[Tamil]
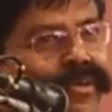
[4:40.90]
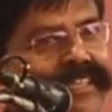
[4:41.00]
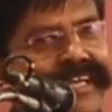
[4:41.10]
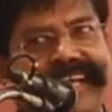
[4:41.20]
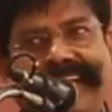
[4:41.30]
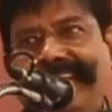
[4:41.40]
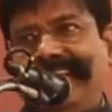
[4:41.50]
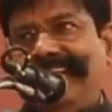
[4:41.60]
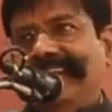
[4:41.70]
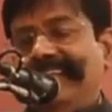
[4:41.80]
ஒத்துக்கிட்டேன்
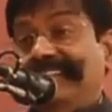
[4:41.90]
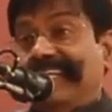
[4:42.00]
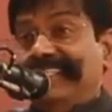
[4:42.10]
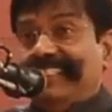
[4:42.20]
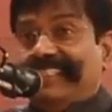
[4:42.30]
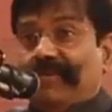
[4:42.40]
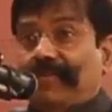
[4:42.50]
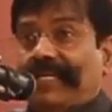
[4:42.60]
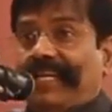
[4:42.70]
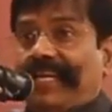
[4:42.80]
ஜட்ஜு
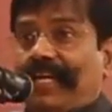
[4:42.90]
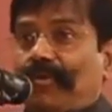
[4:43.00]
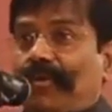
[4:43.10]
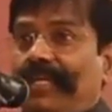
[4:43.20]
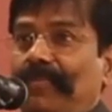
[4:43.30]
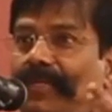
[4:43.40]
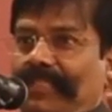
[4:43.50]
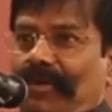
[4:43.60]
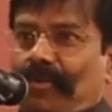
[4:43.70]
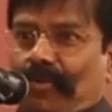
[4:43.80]
திரும்ப டை ஆகிடக்கூடாதுன்னு
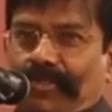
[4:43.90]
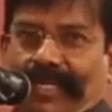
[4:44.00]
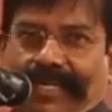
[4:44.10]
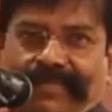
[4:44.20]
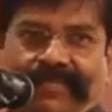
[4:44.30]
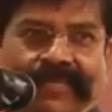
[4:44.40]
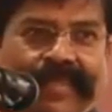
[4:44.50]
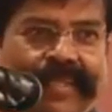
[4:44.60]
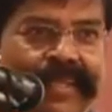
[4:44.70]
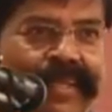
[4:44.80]
பத்து ரவுண்டு கொடுத்துட்டான்
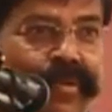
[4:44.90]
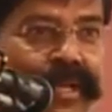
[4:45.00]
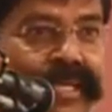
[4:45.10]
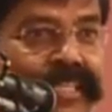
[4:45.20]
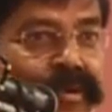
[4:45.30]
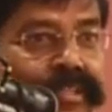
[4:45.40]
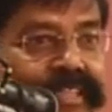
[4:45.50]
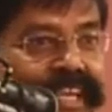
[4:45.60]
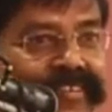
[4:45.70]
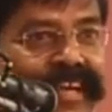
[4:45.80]
உலகத்தில் உள்ள
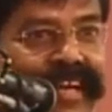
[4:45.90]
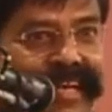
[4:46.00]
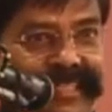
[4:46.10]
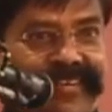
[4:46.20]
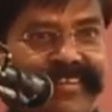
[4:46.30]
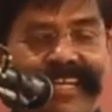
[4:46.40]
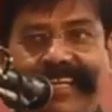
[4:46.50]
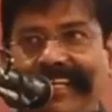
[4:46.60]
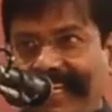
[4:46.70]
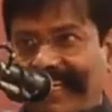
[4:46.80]
தெய்வங்கள் எல்லாத்தையும்
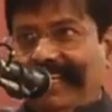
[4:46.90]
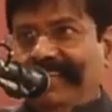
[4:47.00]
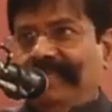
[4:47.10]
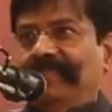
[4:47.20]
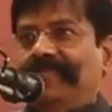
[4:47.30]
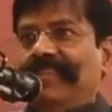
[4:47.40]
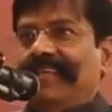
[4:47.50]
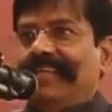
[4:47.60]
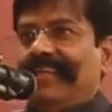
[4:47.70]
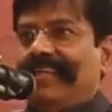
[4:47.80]
வேண்டிக்கிட்டு நான்
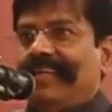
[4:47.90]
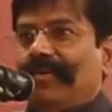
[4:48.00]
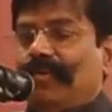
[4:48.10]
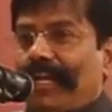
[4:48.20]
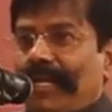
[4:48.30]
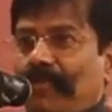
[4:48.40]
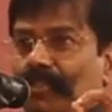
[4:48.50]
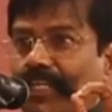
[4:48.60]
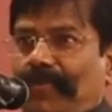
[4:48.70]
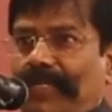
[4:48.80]
ஒரே
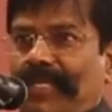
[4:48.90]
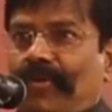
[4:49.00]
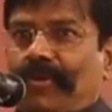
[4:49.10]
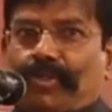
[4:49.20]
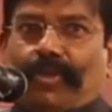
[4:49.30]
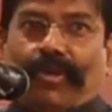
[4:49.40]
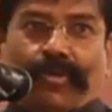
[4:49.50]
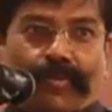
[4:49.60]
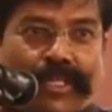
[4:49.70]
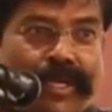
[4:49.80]
மூச்சில் பத்து ரவுண்டு
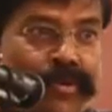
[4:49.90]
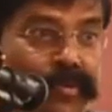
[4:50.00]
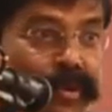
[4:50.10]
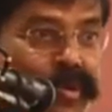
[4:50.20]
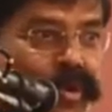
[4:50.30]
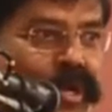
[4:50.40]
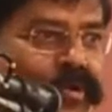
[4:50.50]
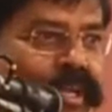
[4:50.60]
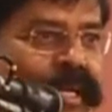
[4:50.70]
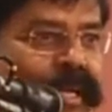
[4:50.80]
சுட்டேன் ஒம்பது ரவுண்டு புல்லு ஒரு
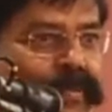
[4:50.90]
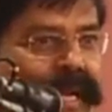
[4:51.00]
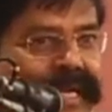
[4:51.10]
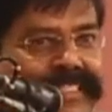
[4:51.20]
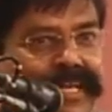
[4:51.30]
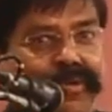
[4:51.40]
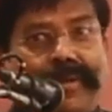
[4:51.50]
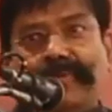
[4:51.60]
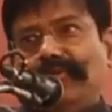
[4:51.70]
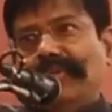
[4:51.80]
ரவுண்டு இன்னர் ப்ராக்டிஸில்
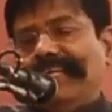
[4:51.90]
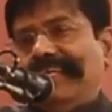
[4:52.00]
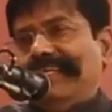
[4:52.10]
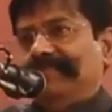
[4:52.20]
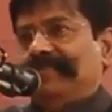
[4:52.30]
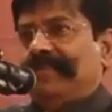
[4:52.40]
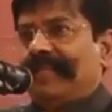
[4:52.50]
கூட அப்படி சுட்டது கிடையாது